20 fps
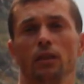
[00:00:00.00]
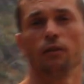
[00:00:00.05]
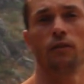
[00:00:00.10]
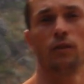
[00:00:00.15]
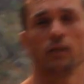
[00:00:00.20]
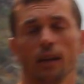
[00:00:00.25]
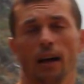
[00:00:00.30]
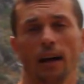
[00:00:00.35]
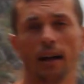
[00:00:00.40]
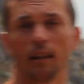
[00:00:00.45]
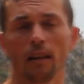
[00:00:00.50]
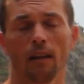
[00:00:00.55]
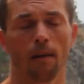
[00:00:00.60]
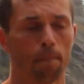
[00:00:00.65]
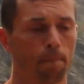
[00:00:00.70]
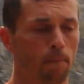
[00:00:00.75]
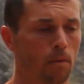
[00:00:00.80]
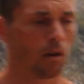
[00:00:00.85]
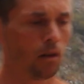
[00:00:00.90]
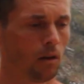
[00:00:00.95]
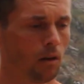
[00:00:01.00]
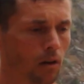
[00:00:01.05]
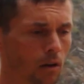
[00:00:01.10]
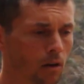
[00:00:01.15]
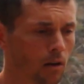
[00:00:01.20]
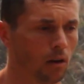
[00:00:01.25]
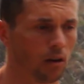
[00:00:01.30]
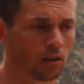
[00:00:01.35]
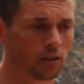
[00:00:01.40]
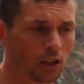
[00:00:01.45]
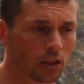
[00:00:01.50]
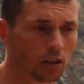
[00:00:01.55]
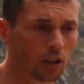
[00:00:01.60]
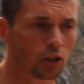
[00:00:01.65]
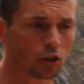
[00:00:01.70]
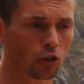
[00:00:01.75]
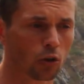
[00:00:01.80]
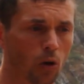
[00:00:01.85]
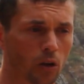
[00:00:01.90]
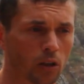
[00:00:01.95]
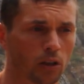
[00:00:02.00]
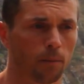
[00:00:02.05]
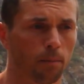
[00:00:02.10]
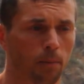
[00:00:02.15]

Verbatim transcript: в зал э, тренажерный,